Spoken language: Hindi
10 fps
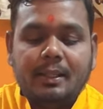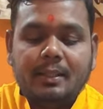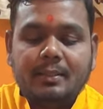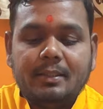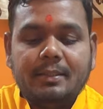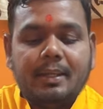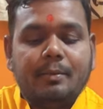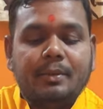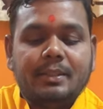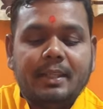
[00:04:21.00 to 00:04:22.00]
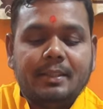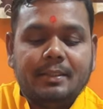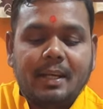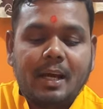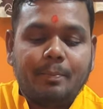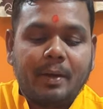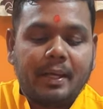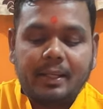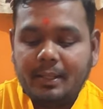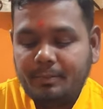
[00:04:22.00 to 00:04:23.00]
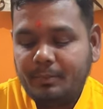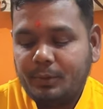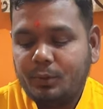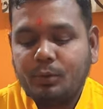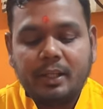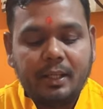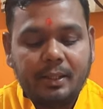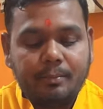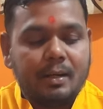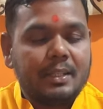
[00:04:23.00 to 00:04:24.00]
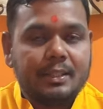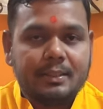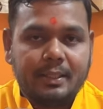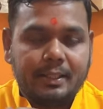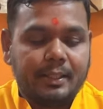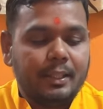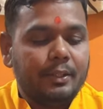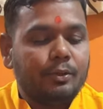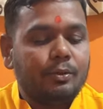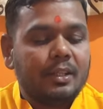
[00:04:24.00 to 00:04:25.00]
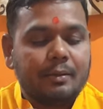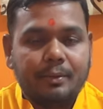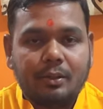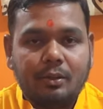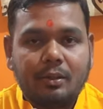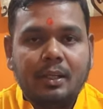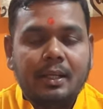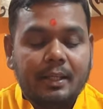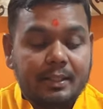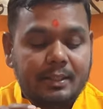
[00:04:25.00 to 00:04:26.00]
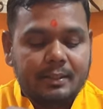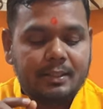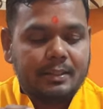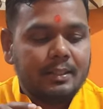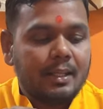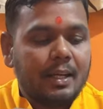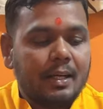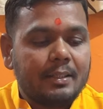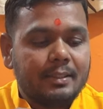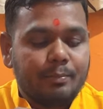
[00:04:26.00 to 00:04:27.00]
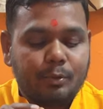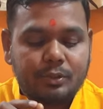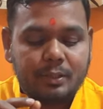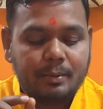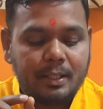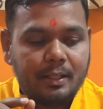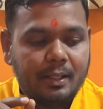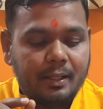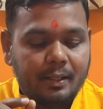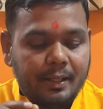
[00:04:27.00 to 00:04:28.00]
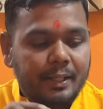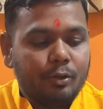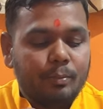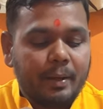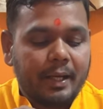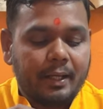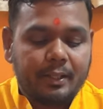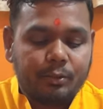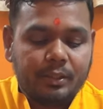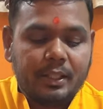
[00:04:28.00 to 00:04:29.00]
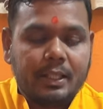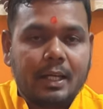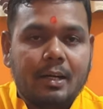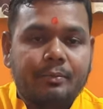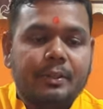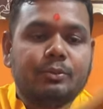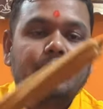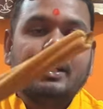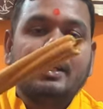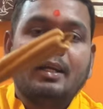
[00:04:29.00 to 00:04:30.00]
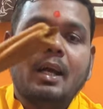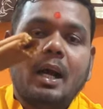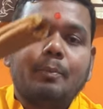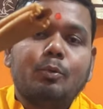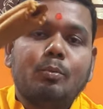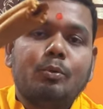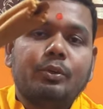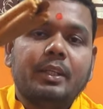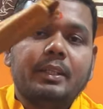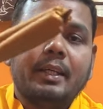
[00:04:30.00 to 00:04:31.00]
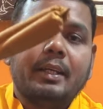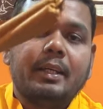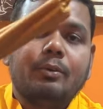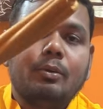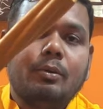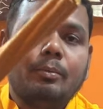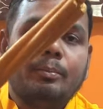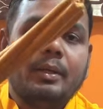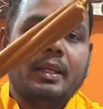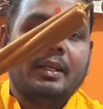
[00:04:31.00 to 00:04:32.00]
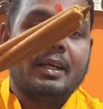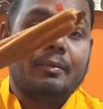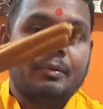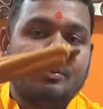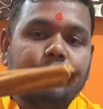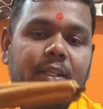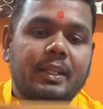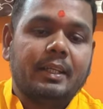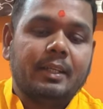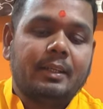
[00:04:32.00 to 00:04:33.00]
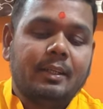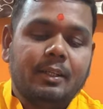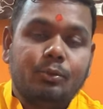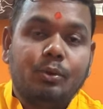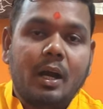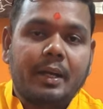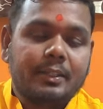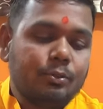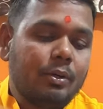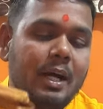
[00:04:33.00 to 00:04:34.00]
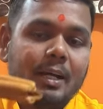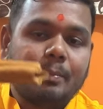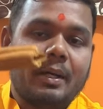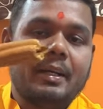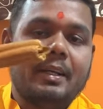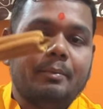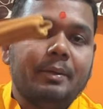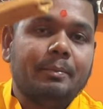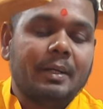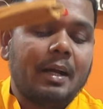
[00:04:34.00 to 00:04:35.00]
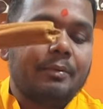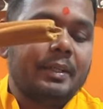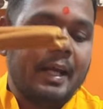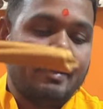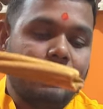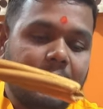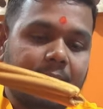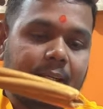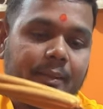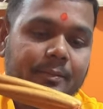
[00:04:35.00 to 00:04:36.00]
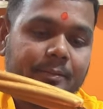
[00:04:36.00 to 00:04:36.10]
इसी से हम इसे जला पाएंगे क्योंकि माचिस के तिलियों या फिर और किसी चीज से जलाना इसे पॉसिबल नहीं हो पाएगा क्योंकि ये काफी जो है आपको मोटी देखने को मिलेगी काफी मोटी है ये तो इसको आग पकड़ने भी काफी टाइम लगेगा